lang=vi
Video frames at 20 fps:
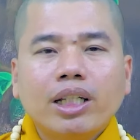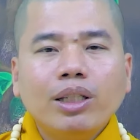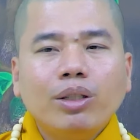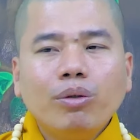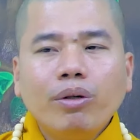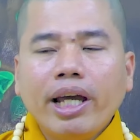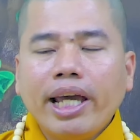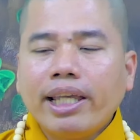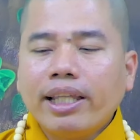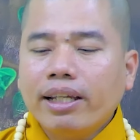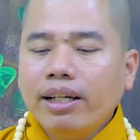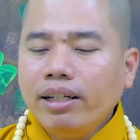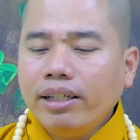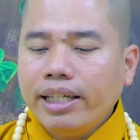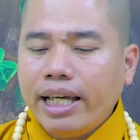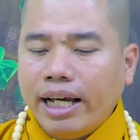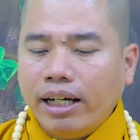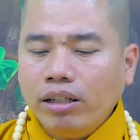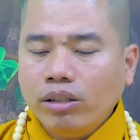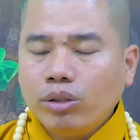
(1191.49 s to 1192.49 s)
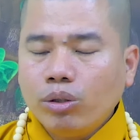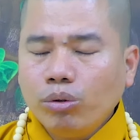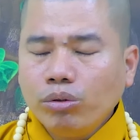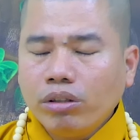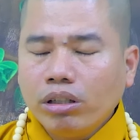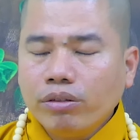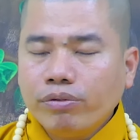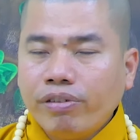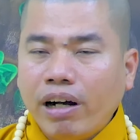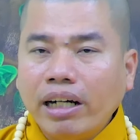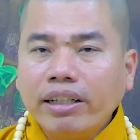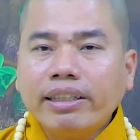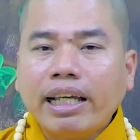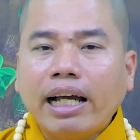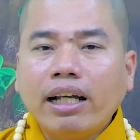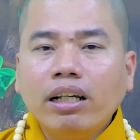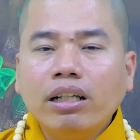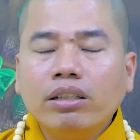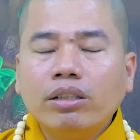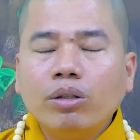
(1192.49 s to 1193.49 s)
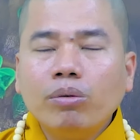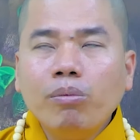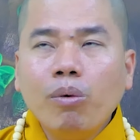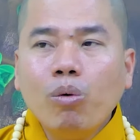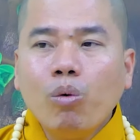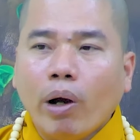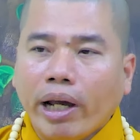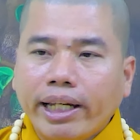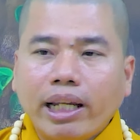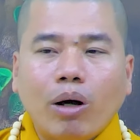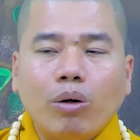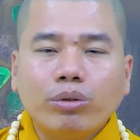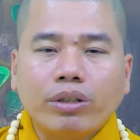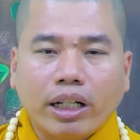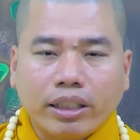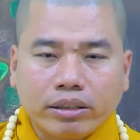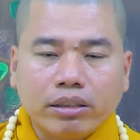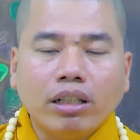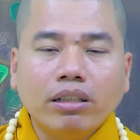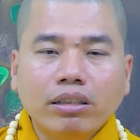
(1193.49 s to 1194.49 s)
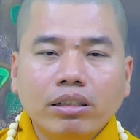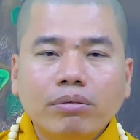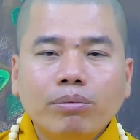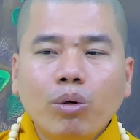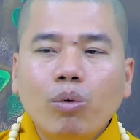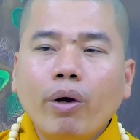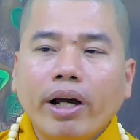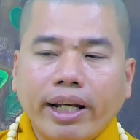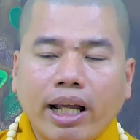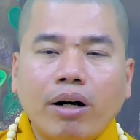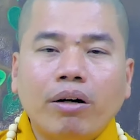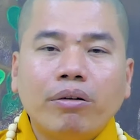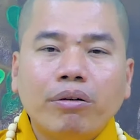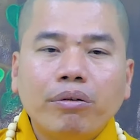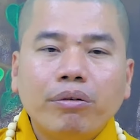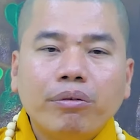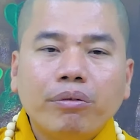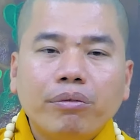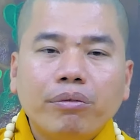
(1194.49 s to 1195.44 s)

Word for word: khi chú nghe nhà đức giảng là chú từ phấn chấn lên chú muốn quay đầu thật sự muốn quay đầu